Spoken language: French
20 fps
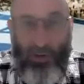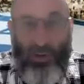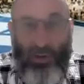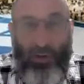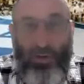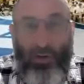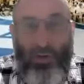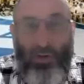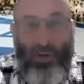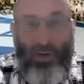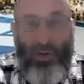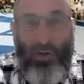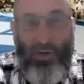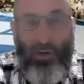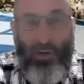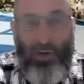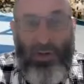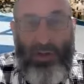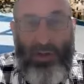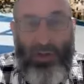de
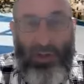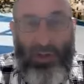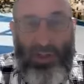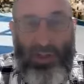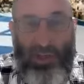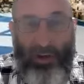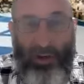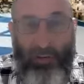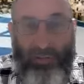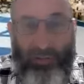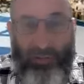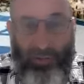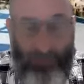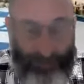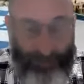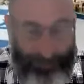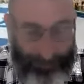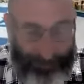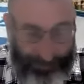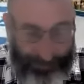cet enfant.
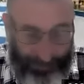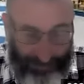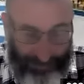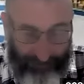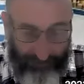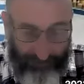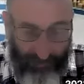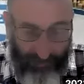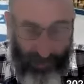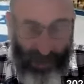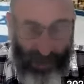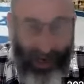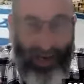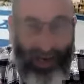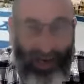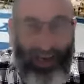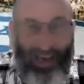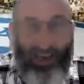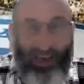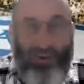
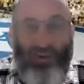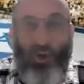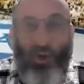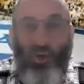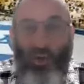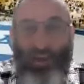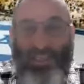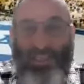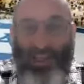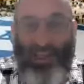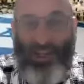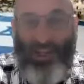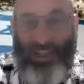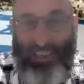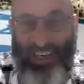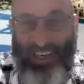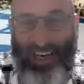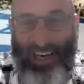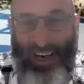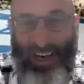De quoi
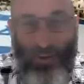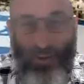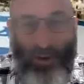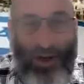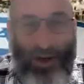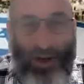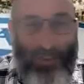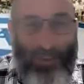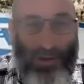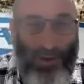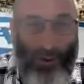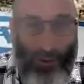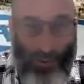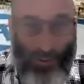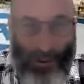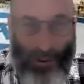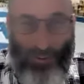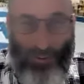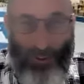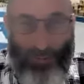s'agit-il Alors on a maintenant on
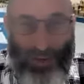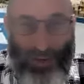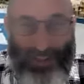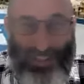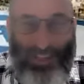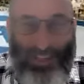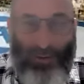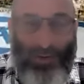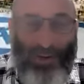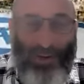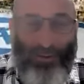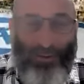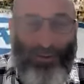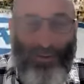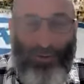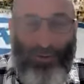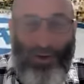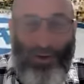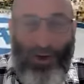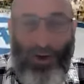a vu le verset, on a
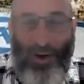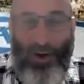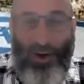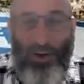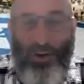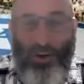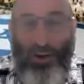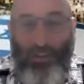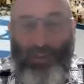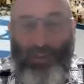vu le